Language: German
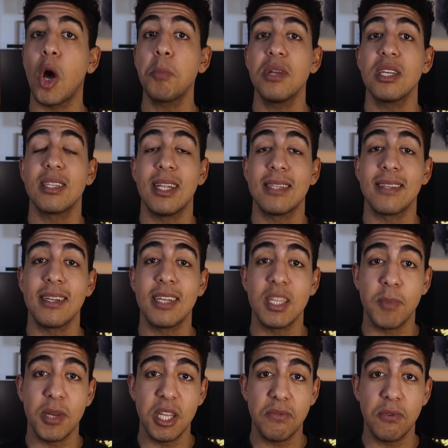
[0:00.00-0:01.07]
ob das
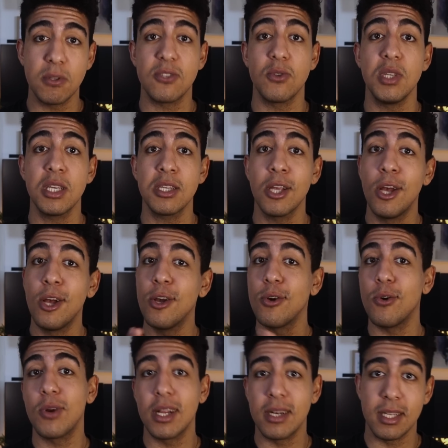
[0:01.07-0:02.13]
letztendlich bei dir funktioniert
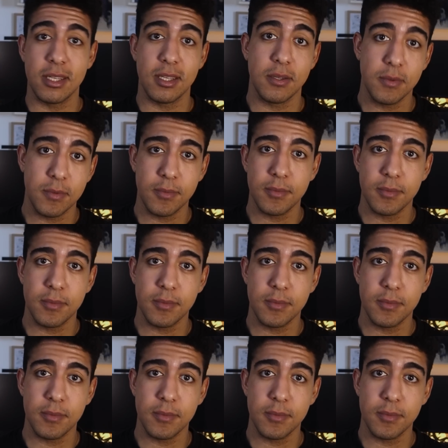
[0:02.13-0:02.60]
oder nicht.